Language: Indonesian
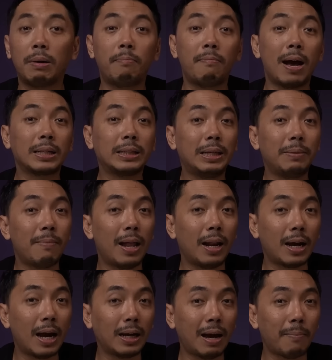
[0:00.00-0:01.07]

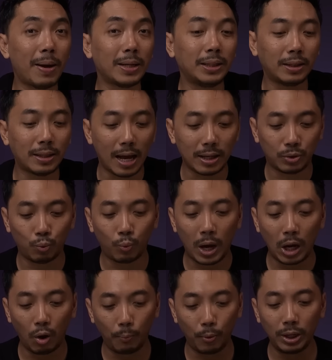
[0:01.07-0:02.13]
memaksimalkan kapasitas.
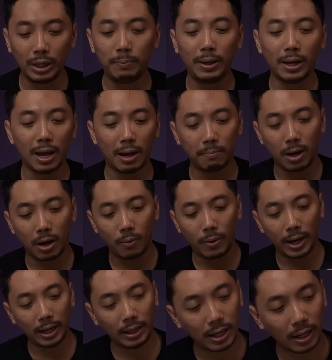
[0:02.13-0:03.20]
Walaupun dibilang
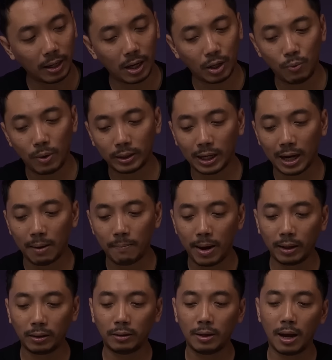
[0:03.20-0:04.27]
bahwa ini adalah 2
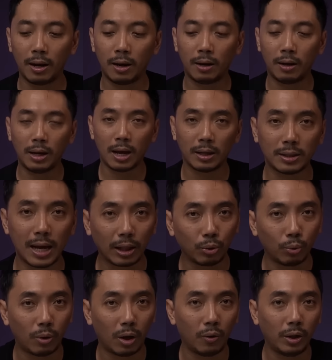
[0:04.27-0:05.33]
terabyte dan yang
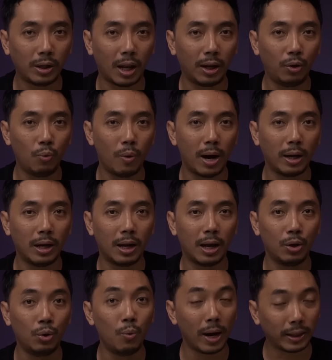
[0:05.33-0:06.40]
satu kalau dikali dua
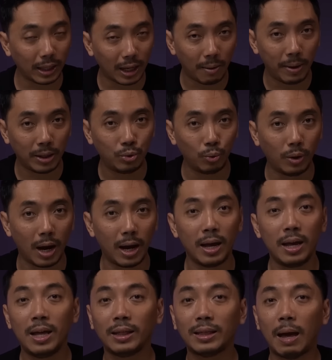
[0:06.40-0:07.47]
adalah 2 terabyte juga,
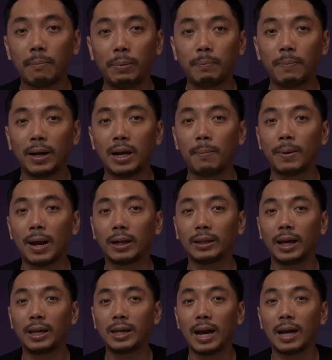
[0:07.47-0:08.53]
tapi pada
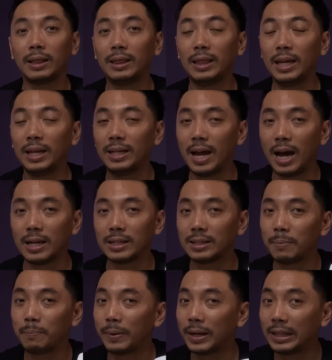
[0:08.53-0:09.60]
prakteknya tidak
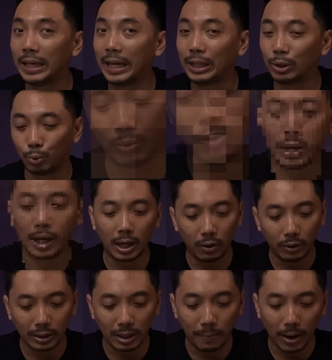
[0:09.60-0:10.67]
seperti itu. Jadi
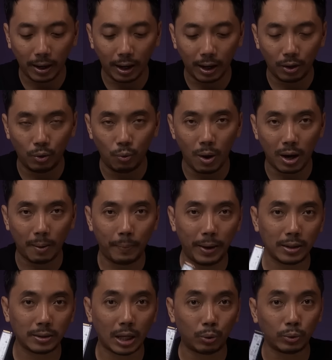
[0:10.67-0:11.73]
kalau kita pakai dua
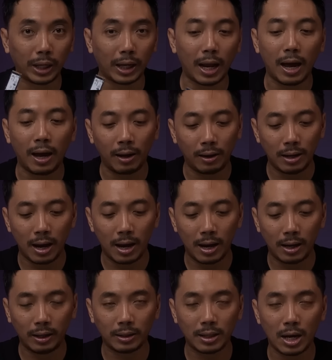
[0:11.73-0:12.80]
keping satu tera
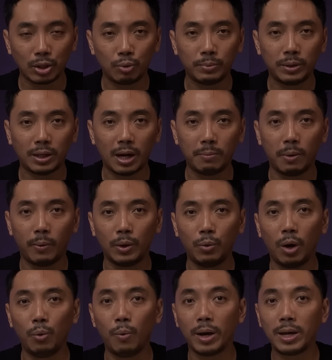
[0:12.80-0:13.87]
dan kita asumsikan bahwa
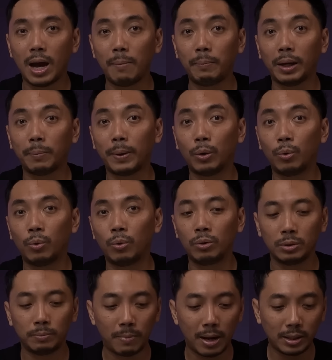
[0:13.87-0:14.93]
dua-duanya hampir
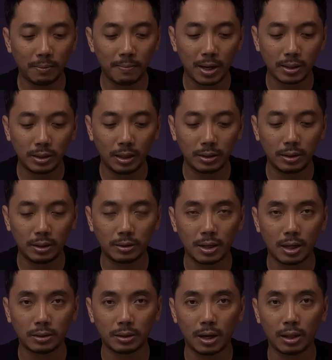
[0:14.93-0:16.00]
penuh, masing-masing
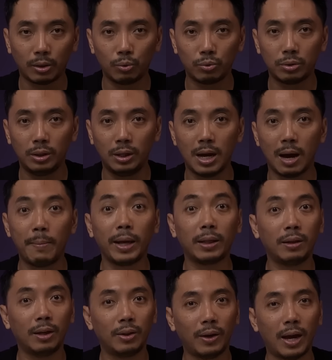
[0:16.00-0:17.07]
sisa 100
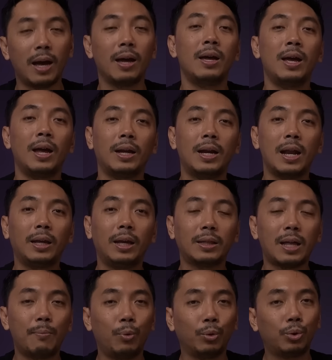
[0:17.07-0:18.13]
GB gitu ya. Dan
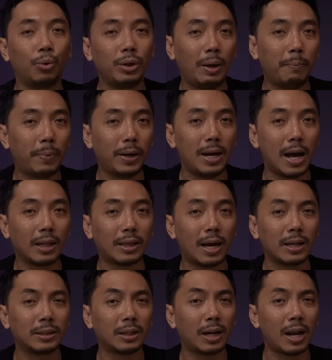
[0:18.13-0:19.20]
kita butuh nyimpen
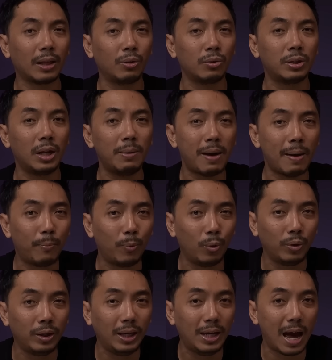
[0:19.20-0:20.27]
data 150
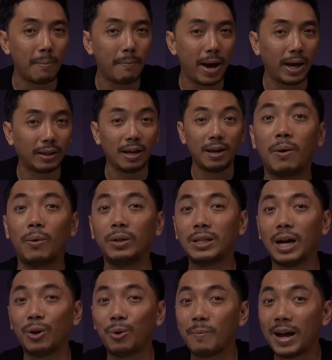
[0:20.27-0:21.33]
GB. Mau
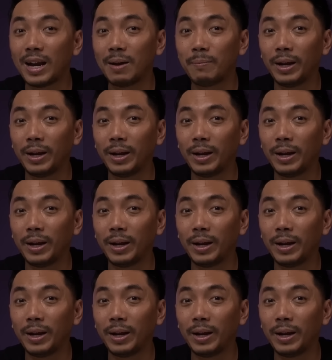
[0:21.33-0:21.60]
ditaruh mana,